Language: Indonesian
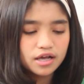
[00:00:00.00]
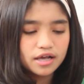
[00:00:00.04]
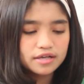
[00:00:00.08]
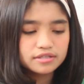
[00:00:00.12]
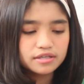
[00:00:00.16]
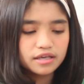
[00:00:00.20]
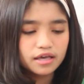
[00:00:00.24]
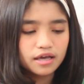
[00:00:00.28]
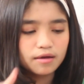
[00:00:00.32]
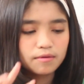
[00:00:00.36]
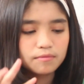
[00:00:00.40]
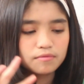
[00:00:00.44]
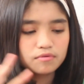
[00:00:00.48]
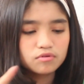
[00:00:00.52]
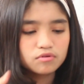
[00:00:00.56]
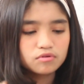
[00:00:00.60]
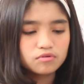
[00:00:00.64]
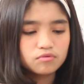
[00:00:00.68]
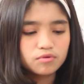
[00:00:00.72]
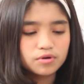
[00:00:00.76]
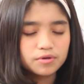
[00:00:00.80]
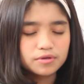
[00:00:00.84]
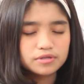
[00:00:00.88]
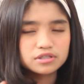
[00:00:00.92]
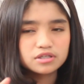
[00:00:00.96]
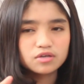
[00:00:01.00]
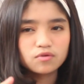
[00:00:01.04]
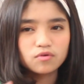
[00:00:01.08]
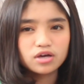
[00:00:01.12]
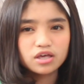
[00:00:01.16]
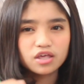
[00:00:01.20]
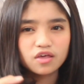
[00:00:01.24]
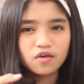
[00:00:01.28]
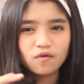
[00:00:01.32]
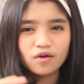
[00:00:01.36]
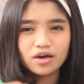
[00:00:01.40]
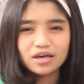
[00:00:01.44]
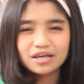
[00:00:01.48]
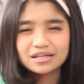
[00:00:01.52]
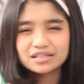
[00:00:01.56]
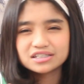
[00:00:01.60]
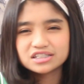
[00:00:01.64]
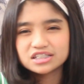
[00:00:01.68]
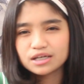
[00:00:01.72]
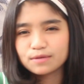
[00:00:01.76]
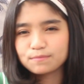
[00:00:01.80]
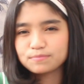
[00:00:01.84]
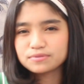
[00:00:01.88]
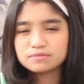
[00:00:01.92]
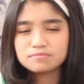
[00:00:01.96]
guys kayak wangi si wangi wangi
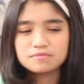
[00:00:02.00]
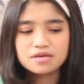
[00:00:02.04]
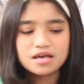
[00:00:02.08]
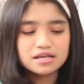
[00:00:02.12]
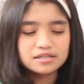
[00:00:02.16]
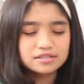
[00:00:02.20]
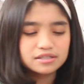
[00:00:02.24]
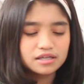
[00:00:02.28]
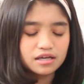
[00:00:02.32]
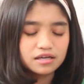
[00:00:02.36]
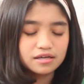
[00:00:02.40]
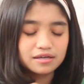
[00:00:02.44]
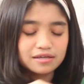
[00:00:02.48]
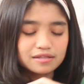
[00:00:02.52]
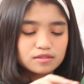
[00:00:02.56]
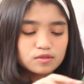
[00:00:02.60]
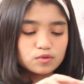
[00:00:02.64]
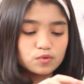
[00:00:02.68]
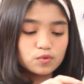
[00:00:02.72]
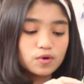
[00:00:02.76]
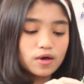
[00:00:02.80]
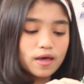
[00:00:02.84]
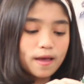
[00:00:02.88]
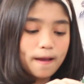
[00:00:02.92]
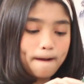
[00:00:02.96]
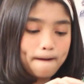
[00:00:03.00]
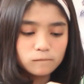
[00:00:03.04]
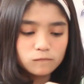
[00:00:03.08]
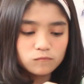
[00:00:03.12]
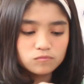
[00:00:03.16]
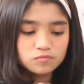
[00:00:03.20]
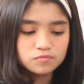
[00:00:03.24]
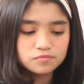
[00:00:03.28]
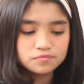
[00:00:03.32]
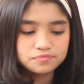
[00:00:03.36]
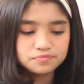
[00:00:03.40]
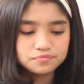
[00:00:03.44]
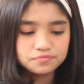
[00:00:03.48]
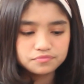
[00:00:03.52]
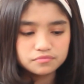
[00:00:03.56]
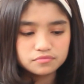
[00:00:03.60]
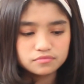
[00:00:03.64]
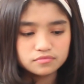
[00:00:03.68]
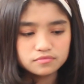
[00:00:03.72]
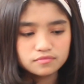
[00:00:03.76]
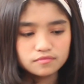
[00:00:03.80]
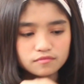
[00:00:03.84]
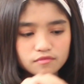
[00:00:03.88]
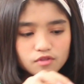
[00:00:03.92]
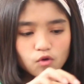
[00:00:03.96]
chips biasa gitu
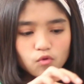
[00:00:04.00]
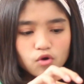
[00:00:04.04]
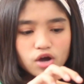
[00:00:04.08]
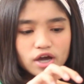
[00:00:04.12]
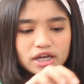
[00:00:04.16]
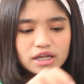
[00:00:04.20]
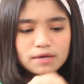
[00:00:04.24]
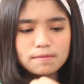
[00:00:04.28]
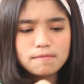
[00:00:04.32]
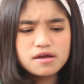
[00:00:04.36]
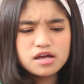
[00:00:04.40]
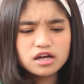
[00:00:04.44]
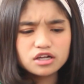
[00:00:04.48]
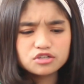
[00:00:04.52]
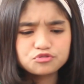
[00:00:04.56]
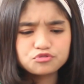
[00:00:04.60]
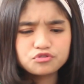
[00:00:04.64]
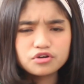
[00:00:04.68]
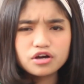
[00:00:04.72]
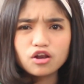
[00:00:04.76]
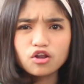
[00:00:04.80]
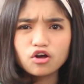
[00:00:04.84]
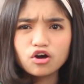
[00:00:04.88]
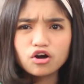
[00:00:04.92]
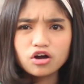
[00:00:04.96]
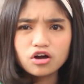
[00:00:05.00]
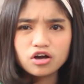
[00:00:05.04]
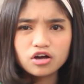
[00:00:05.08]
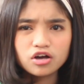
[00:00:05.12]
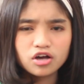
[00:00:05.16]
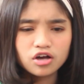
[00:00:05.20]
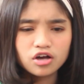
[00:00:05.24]
wah ini banyak juga loh